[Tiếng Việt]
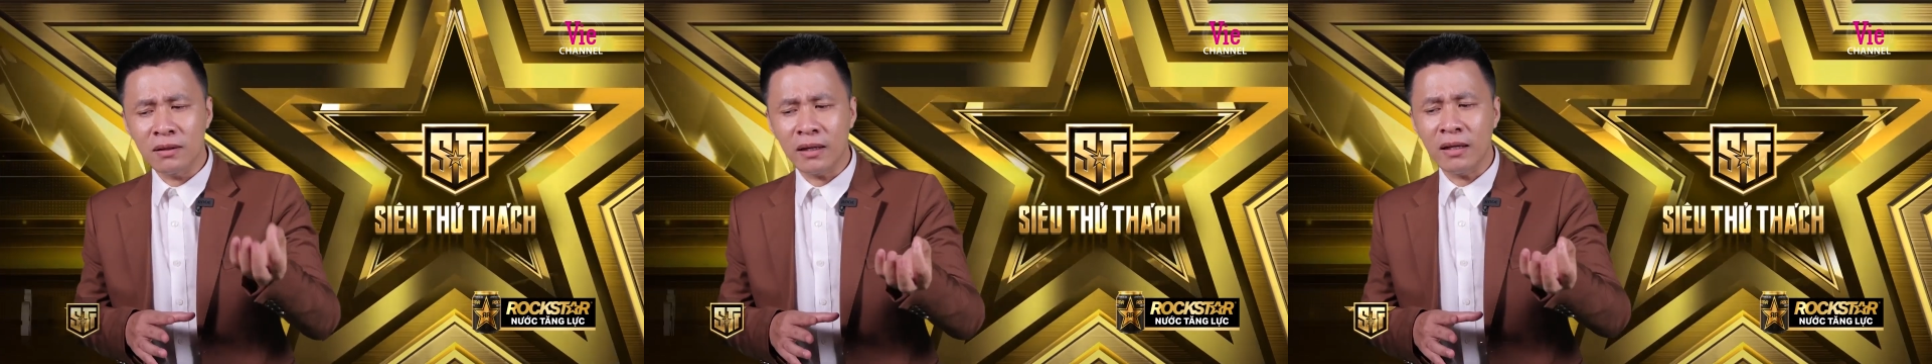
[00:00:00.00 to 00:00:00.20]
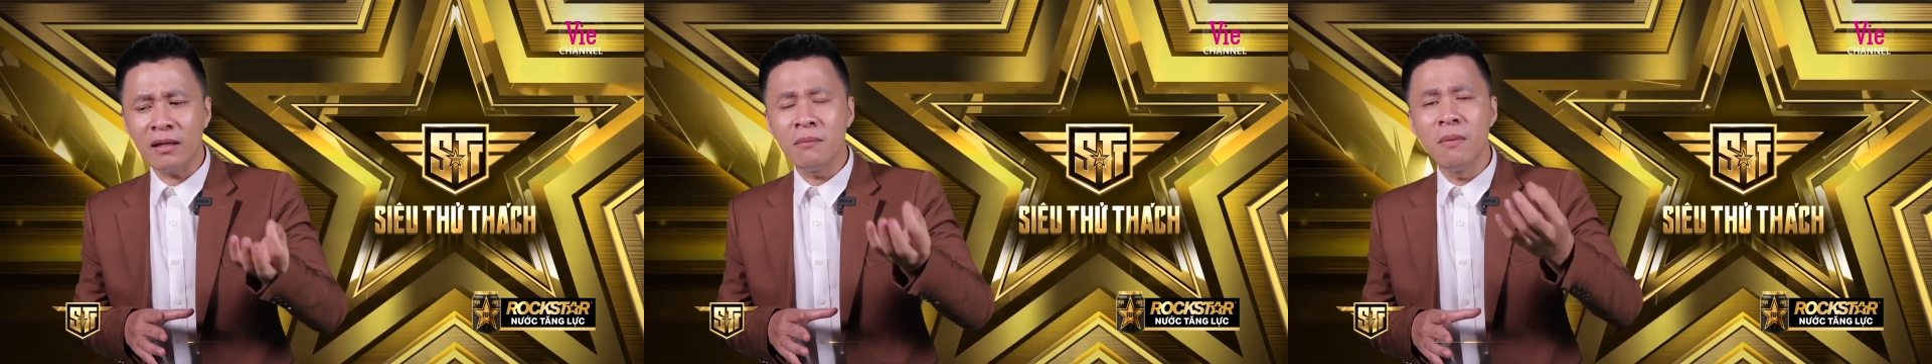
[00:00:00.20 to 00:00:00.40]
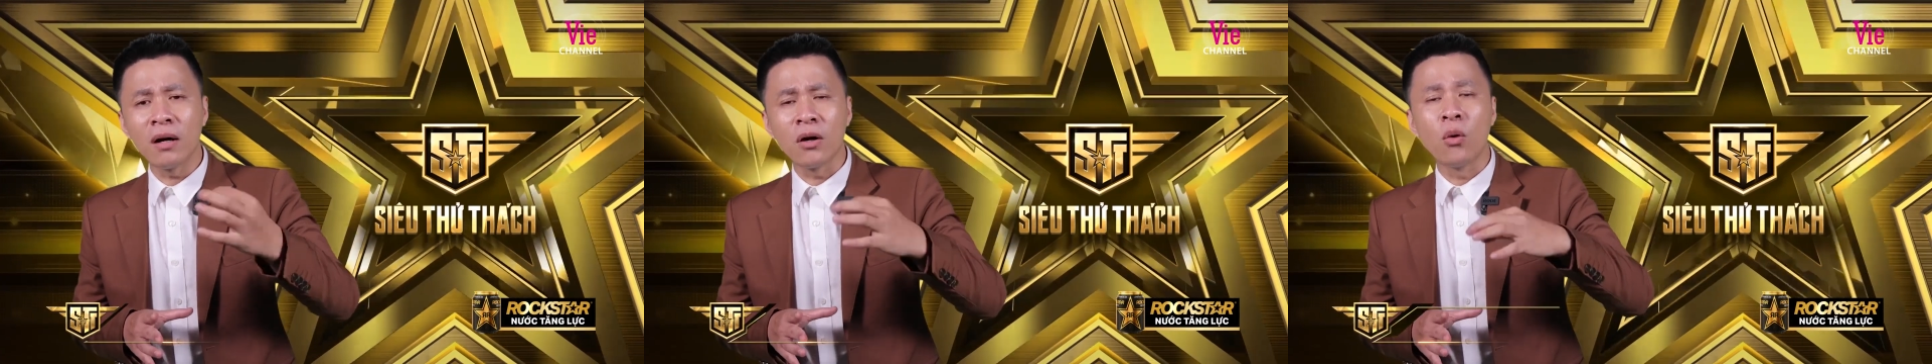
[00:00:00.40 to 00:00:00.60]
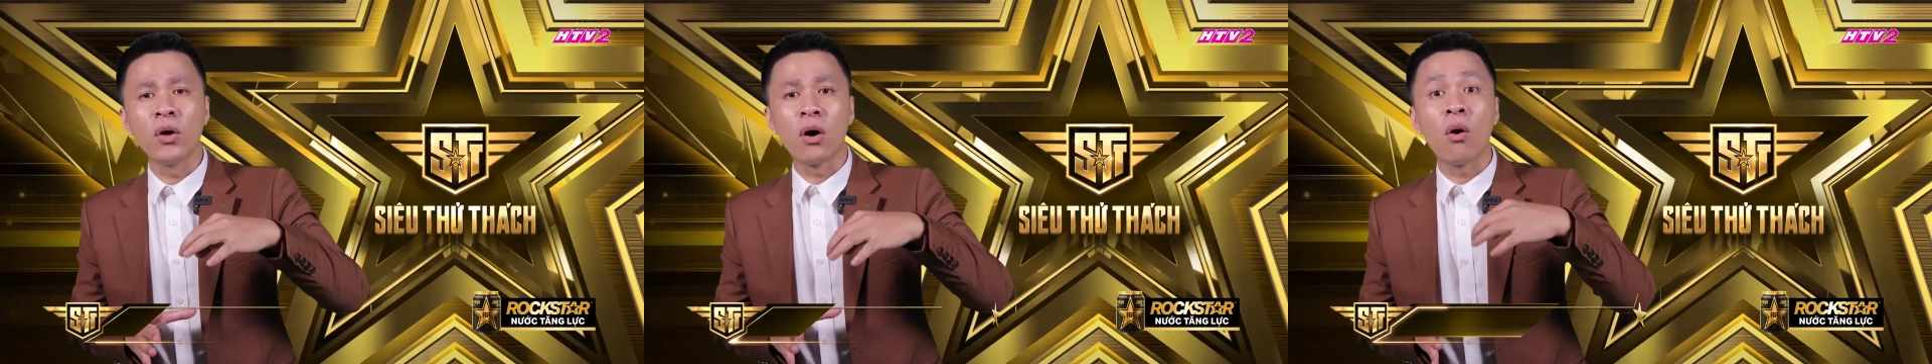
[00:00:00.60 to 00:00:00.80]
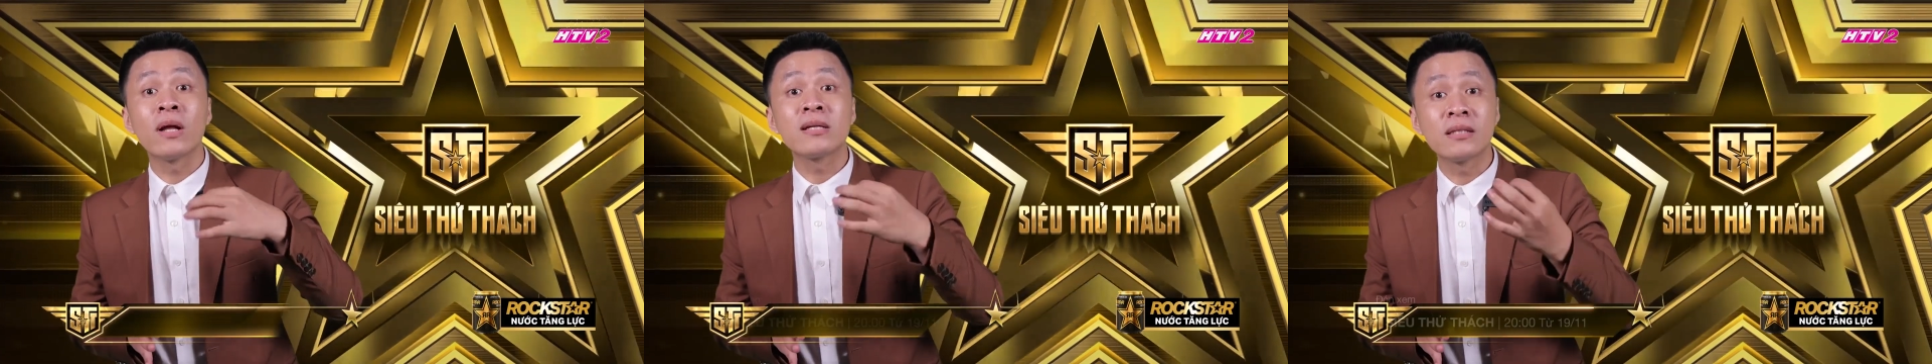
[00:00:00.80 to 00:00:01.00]
cái mức độ
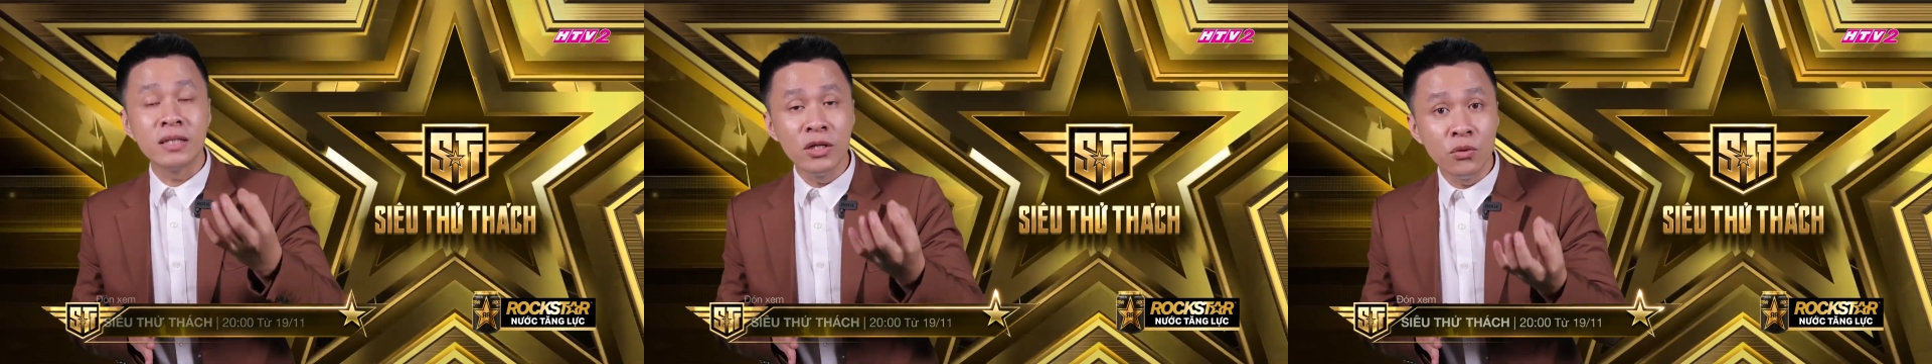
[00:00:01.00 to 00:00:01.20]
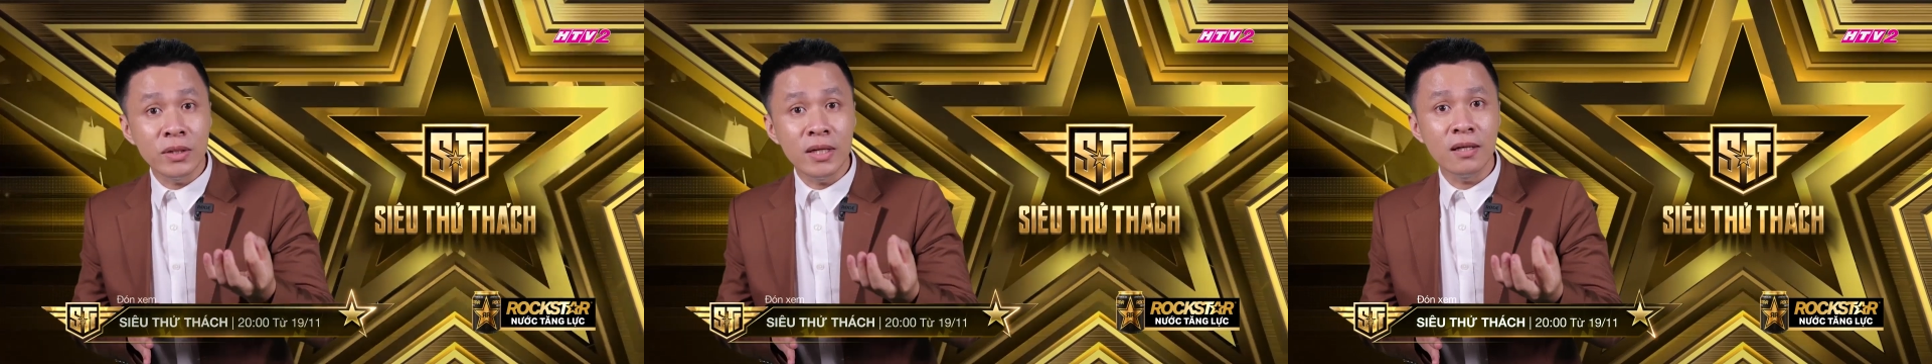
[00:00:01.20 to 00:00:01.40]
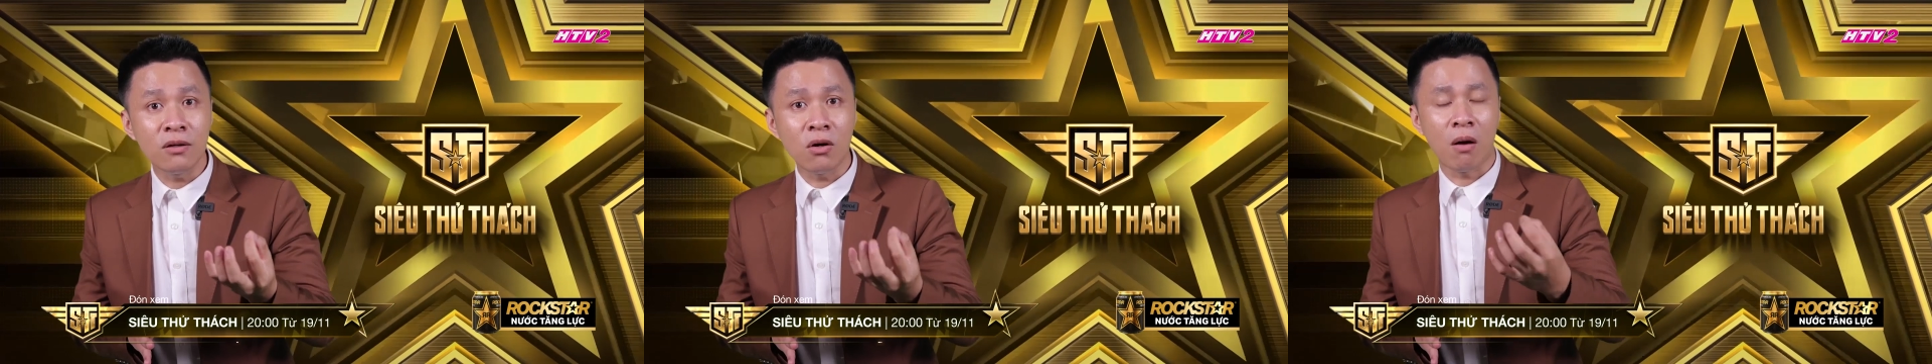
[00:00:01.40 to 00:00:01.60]
được gọi là siêu nhiên,